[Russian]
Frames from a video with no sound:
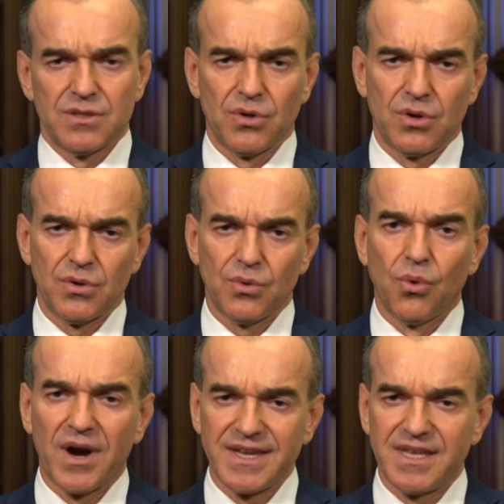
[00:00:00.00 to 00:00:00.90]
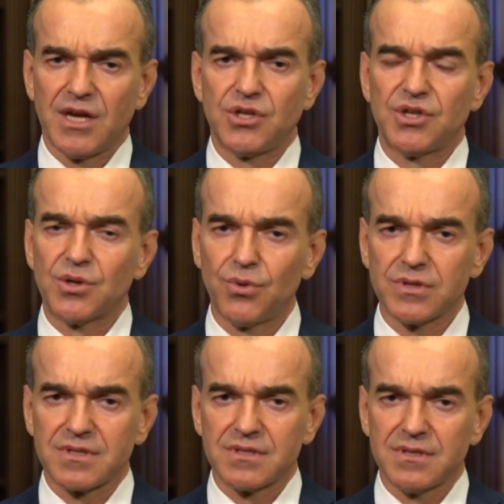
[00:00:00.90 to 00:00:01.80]
Но уходящий
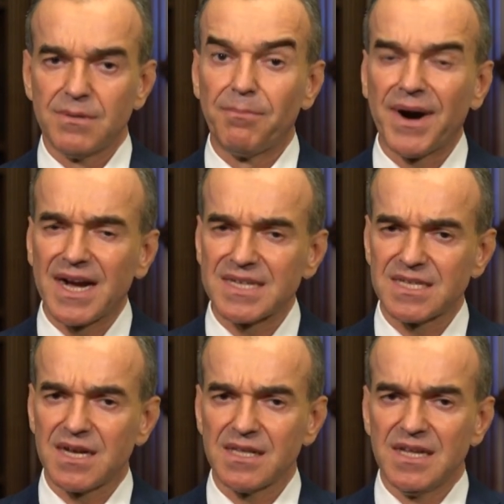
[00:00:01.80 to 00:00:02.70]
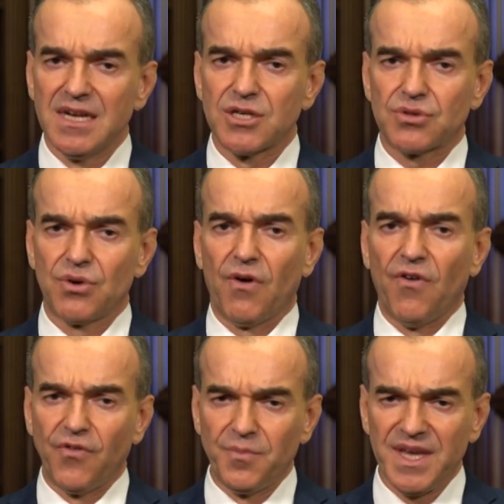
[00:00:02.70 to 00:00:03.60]
год показал,
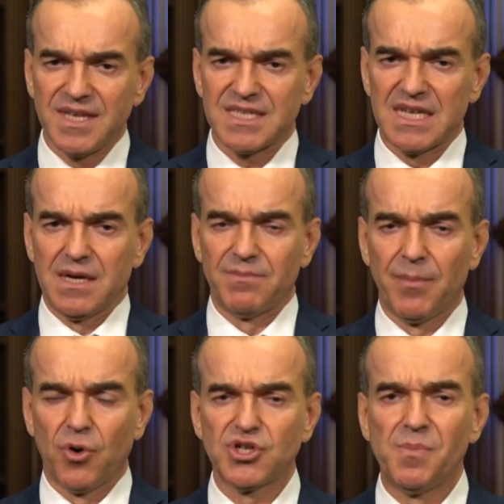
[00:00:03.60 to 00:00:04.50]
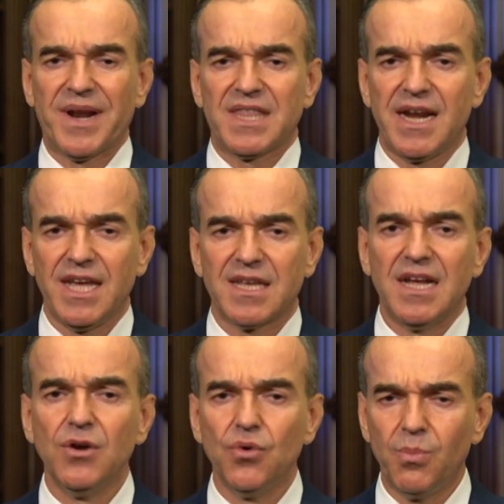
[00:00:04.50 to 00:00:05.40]
что вместе мы можем преодолеть
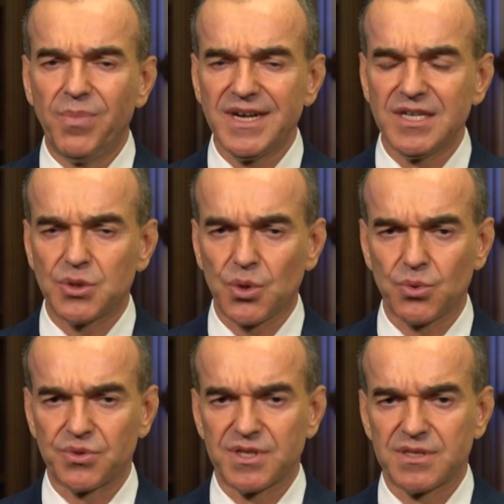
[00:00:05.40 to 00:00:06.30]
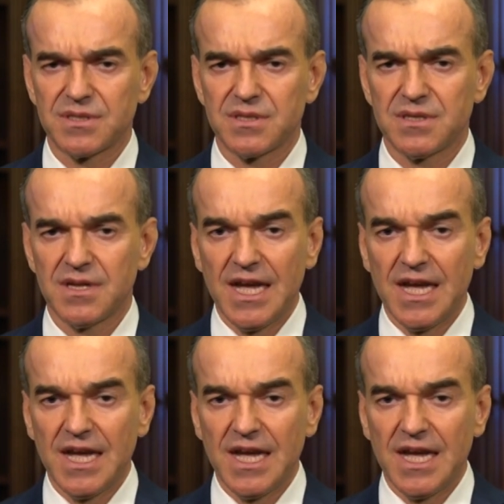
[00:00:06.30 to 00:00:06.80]
любые трудности.